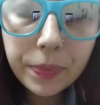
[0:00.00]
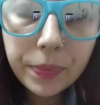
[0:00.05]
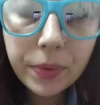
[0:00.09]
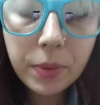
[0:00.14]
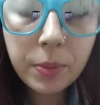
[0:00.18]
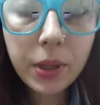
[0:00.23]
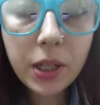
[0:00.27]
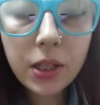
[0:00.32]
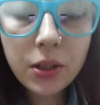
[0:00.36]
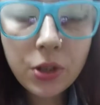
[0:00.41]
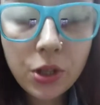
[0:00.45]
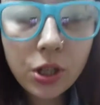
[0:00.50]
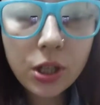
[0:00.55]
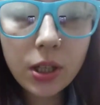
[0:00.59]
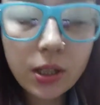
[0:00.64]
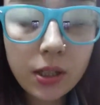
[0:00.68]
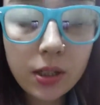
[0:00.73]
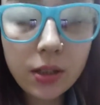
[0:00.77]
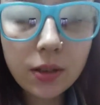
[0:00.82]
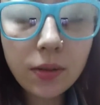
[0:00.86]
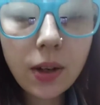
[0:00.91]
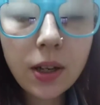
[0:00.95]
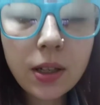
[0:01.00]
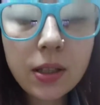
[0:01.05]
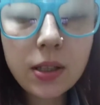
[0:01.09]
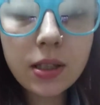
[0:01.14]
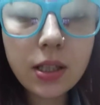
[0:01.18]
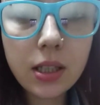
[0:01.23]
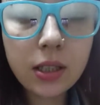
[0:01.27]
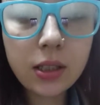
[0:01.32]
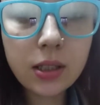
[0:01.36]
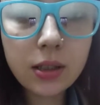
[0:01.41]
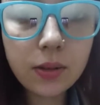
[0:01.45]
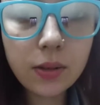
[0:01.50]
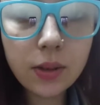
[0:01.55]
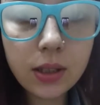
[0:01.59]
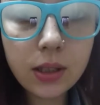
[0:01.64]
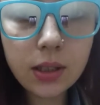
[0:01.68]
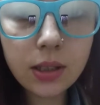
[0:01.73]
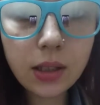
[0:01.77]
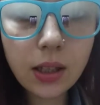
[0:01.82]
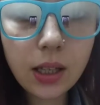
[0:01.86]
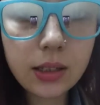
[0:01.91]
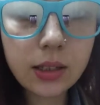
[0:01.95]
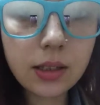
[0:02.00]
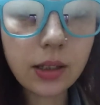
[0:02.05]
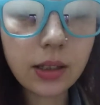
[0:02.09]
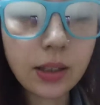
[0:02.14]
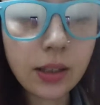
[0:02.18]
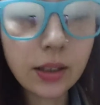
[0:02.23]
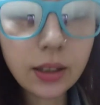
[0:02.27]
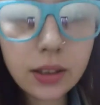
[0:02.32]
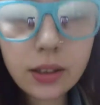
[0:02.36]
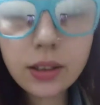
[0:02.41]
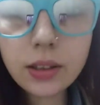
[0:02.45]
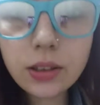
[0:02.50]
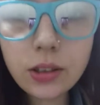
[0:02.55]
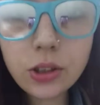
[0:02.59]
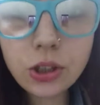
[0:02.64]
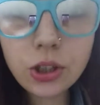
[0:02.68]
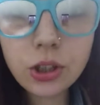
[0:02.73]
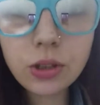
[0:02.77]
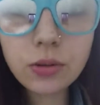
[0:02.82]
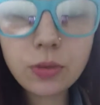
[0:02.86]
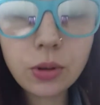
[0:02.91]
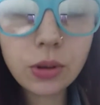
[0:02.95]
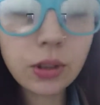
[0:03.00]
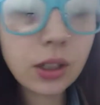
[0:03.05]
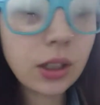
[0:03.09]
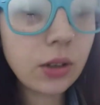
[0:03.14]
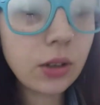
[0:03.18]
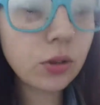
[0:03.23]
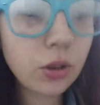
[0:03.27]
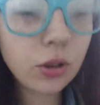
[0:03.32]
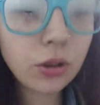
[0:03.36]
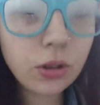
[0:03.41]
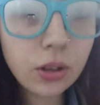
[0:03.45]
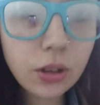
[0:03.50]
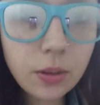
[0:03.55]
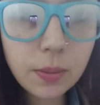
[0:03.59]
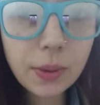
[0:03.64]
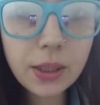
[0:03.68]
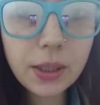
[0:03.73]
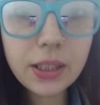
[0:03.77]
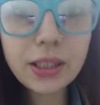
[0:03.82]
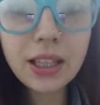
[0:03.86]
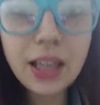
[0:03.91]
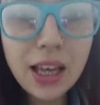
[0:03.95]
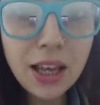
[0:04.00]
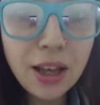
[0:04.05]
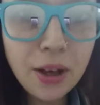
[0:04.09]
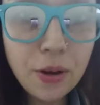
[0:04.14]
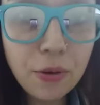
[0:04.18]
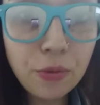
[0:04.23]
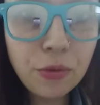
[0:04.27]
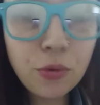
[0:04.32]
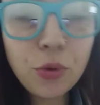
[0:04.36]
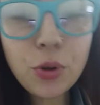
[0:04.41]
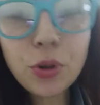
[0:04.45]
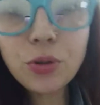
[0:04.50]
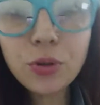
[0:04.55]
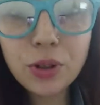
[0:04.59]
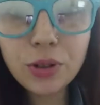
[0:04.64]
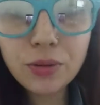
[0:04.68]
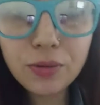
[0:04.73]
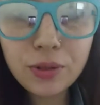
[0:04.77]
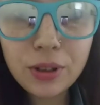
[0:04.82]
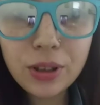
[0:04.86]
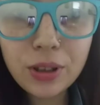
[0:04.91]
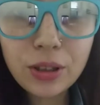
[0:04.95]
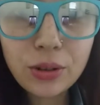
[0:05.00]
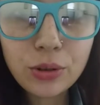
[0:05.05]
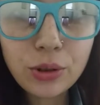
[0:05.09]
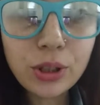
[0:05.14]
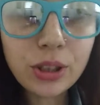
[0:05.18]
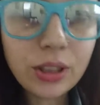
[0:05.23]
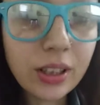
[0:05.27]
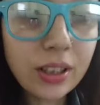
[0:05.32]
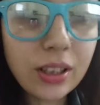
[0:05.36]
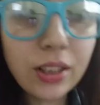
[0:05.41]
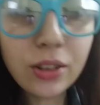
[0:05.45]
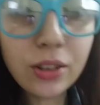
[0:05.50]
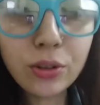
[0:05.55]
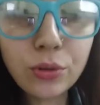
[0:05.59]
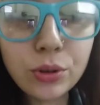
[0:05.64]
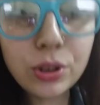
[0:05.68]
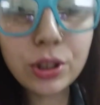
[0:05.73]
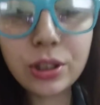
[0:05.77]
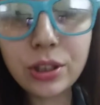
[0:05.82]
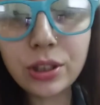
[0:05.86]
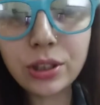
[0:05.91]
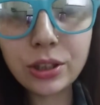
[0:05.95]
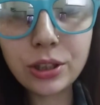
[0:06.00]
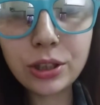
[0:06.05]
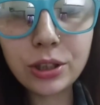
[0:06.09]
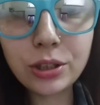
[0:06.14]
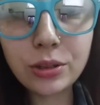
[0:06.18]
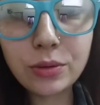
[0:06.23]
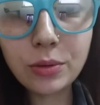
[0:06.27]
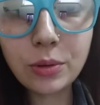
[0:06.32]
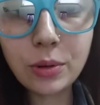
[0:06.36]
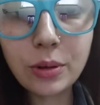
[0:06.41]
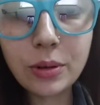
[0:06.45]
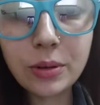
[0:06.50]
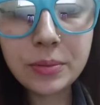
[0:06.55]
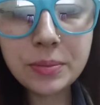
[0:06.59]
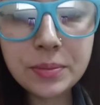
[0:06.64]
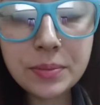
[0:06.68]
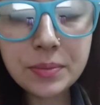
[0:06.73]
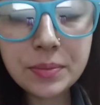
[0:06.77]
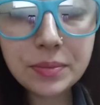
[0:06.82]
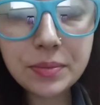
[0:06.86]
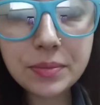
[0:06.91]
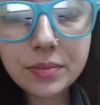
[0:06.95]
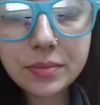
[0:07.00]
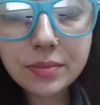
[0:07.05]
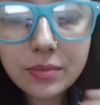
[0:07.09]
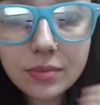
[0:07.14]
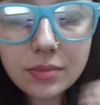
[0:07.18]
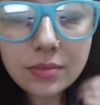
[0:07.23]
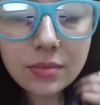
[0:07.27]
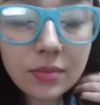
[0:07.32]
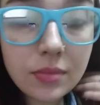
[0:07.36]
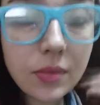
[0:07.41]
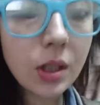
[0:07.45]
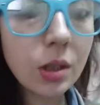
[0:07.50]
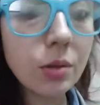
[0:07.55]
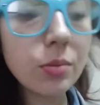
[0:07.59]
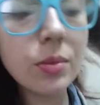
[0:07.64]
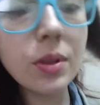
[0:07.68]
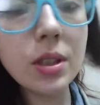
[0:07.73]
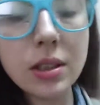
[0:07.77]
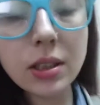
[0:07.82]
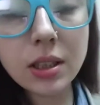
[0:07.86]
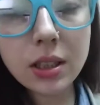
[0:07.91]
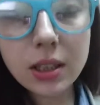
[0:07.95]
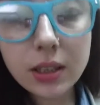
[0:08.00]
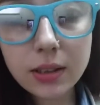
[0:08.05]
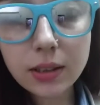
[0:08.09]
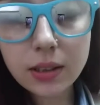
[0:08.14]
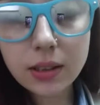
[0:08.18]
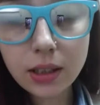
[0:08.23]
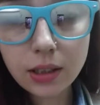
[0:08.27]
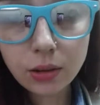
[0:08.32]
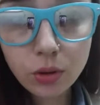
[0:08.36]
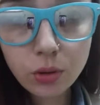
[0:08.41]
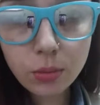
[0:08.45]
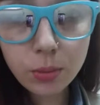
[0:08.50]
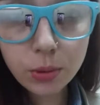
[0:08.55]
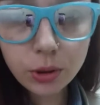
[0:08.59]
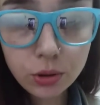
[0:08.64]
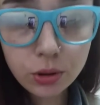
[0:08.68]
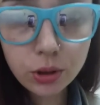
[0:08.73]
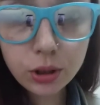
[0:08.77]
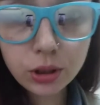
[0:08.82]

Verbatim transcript: пока человек одевается или свои дела делает, это ничего, да, то, что ты, блядь, воду не выключил, это тоже ничего. Вот мне интересно, они дома тоже